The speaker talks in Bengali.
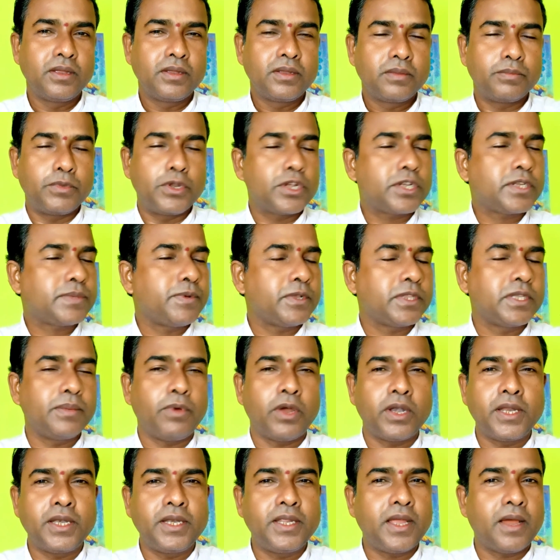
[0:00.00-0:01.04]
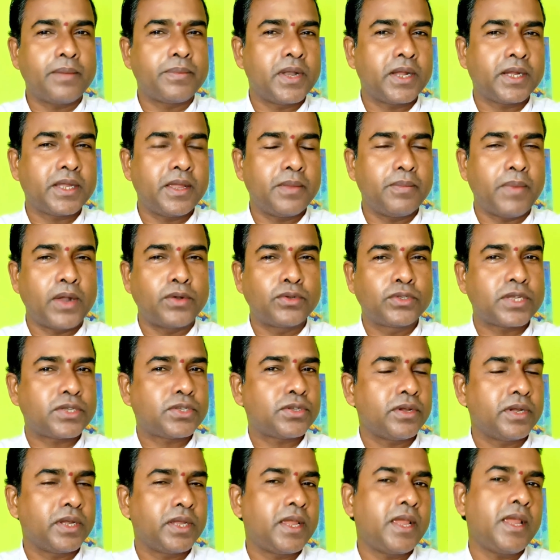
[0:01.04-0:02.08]
বৃহস্পতি বলেনি আপনাকে মানুষের
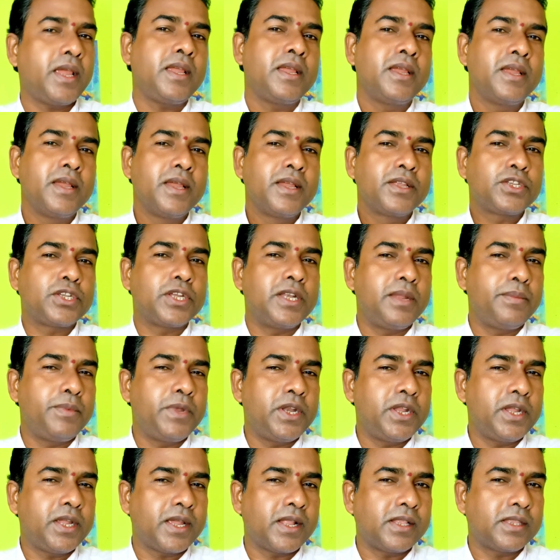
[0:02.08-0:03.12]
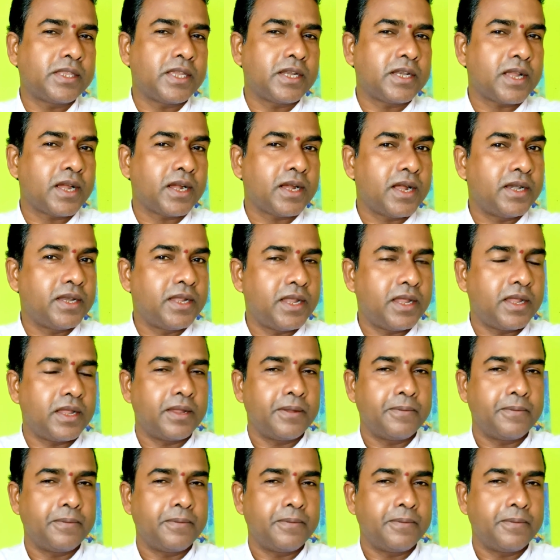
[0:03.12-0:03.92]
সঙ্গে ছিনিমিনি খেলতে টাকা নিয়ে